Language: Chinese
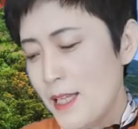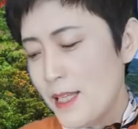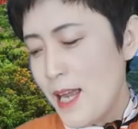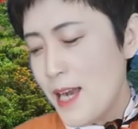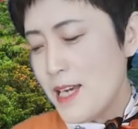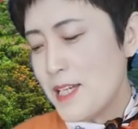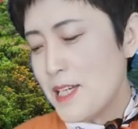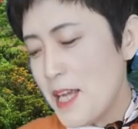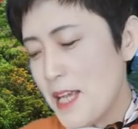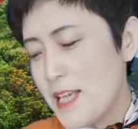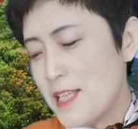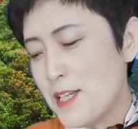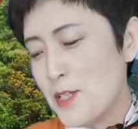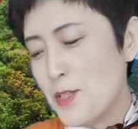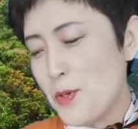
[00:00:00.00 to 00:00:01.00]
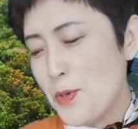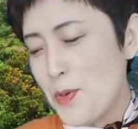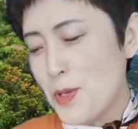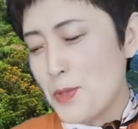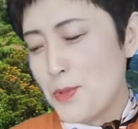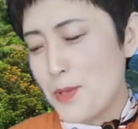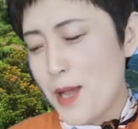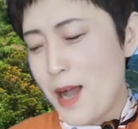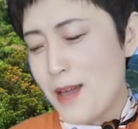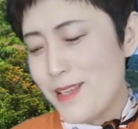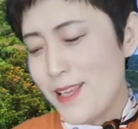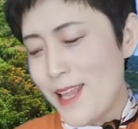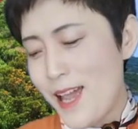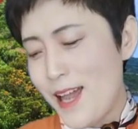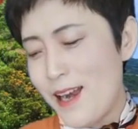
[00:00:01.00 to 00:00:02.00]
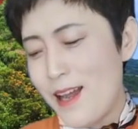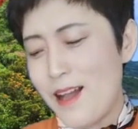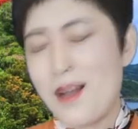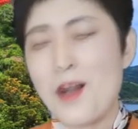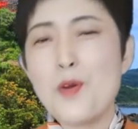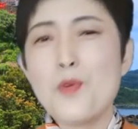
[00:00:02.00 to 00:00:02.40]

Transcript: 但是这已经就过去好几天了啊，